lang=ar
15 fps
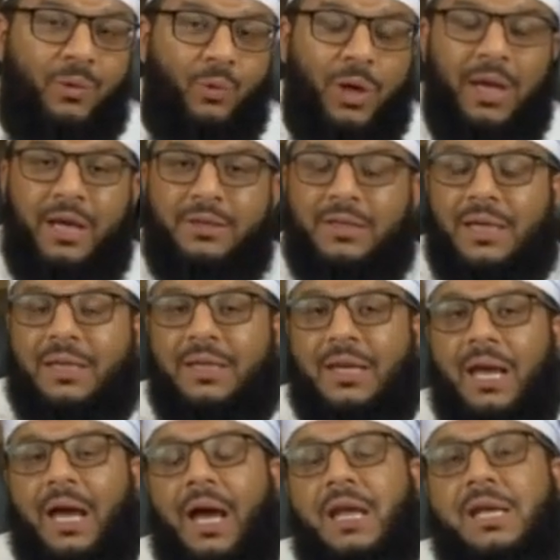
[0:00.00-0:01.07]
ولا شك
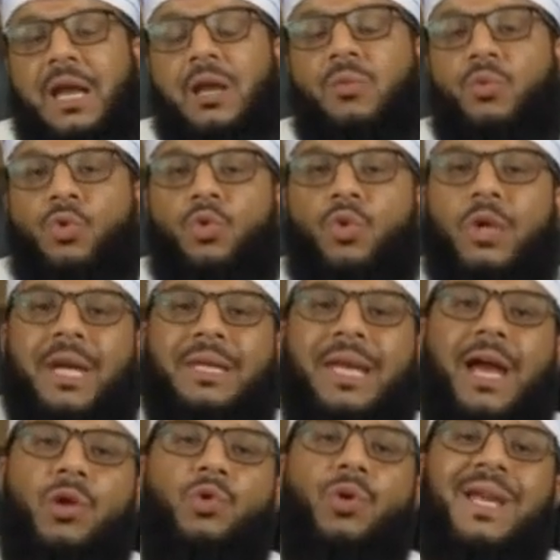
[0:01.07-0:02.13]
أن الملوك
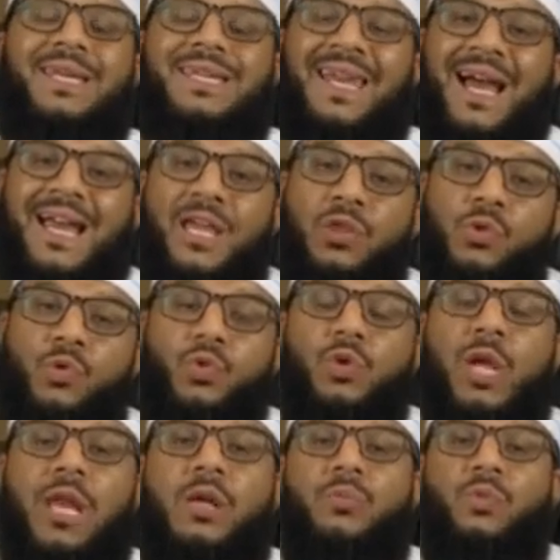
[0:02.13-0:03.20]
كانوا
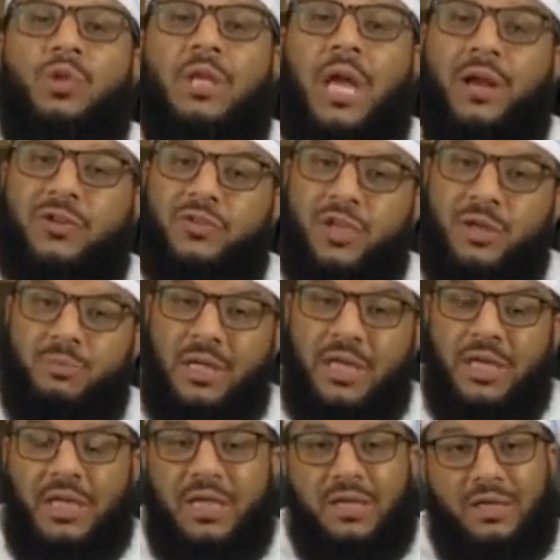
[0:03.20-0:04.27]
يتخذون
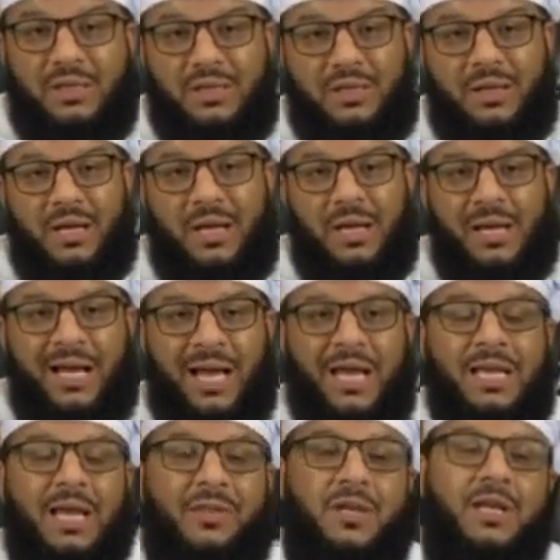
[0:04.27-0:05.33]
المترجمين
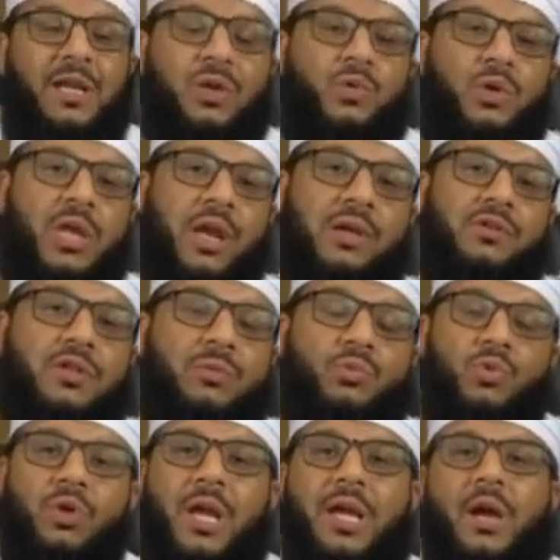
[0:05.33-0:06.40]
الذين
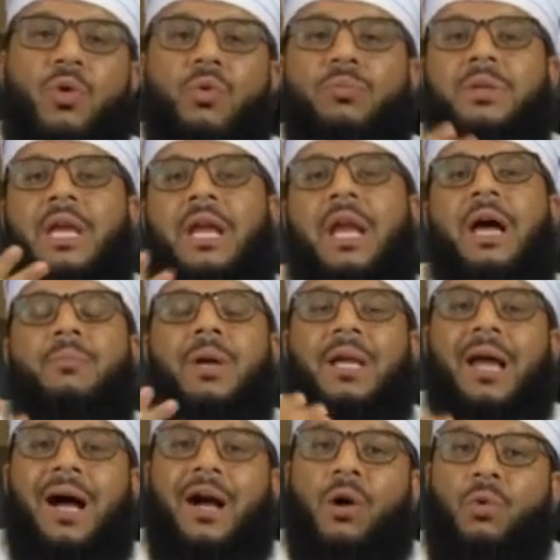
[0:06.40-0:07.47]
يترجمون لهم كلام
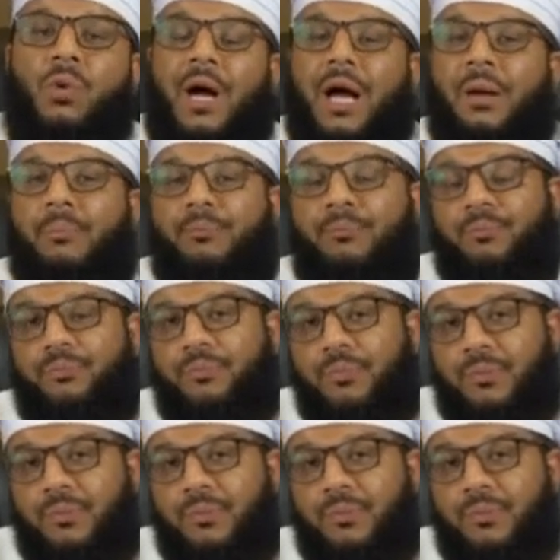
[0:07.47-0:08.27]
الأقوام